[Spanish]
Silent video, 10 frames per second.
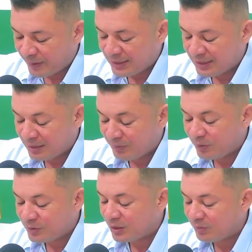también
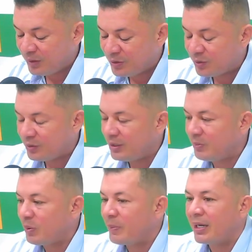un servicio de
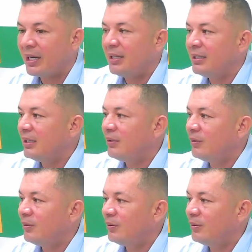propaganda
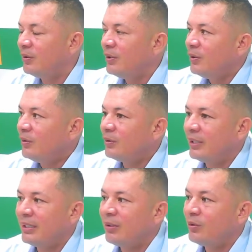o, que
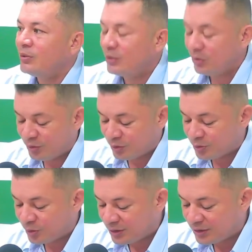den a conocer los sitios
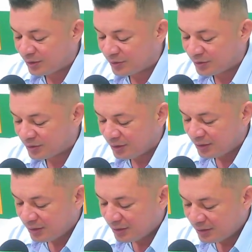turísticos.
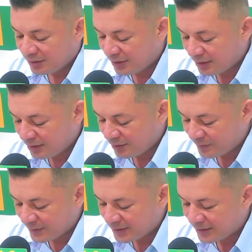
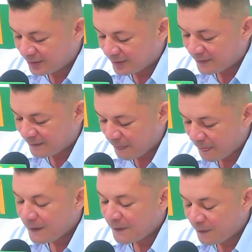de doble propósito
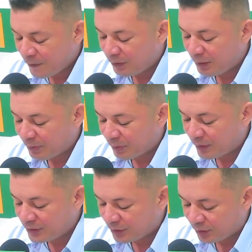entonces
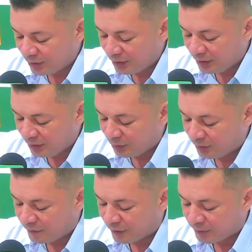estos, estos
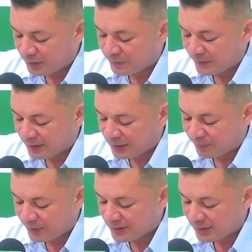carros. Uniformes para que
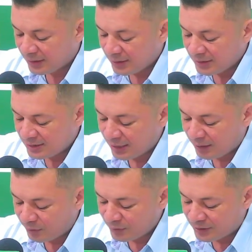pues sea
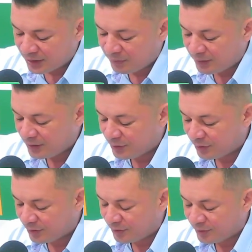un
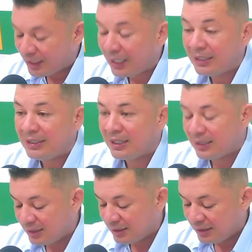servicio con
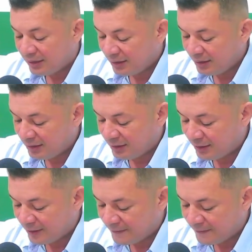calidad. Eh,